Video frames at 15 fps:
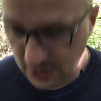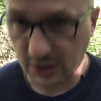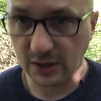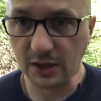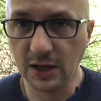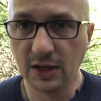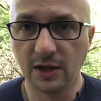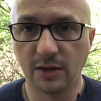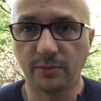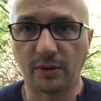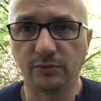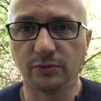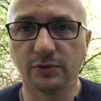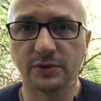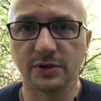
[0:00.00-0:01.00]
że
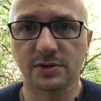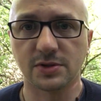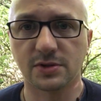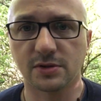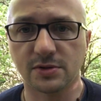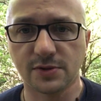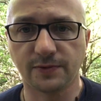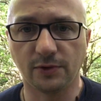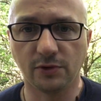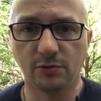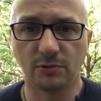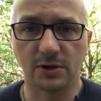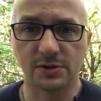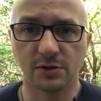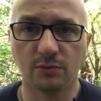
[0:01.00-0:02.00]
Pan Bóg nas
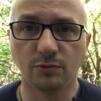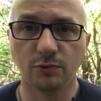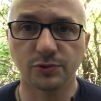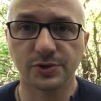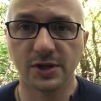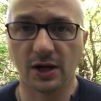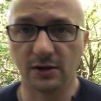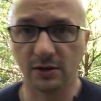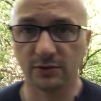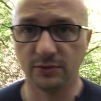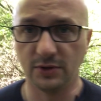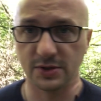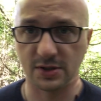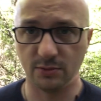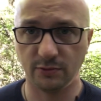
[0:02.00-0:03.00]
swoją łaską uzdalnia do
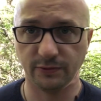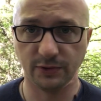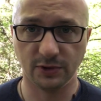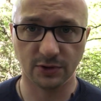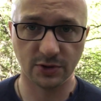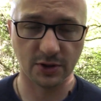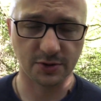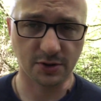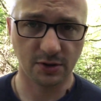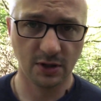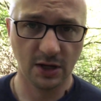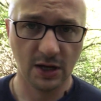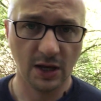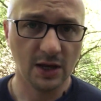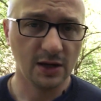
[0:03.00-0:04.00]
niesamowitych rzeczy.
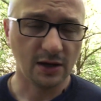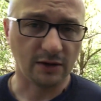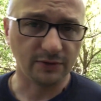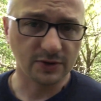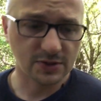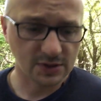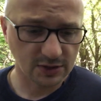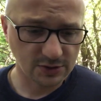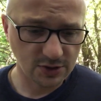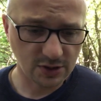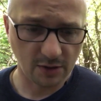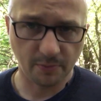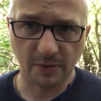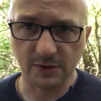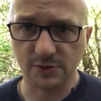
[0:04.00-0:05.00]
A więc
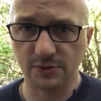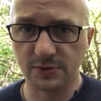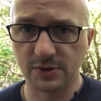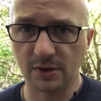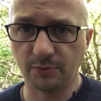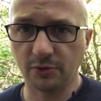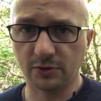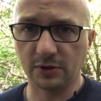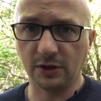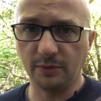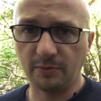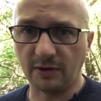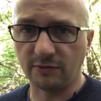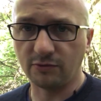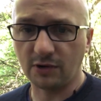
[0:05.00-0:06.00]
dzisiaj, patrząc na Piotra i
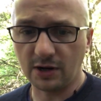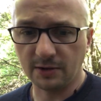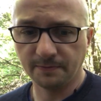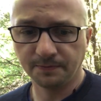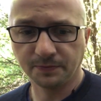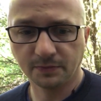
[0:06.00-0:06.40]
Pawła,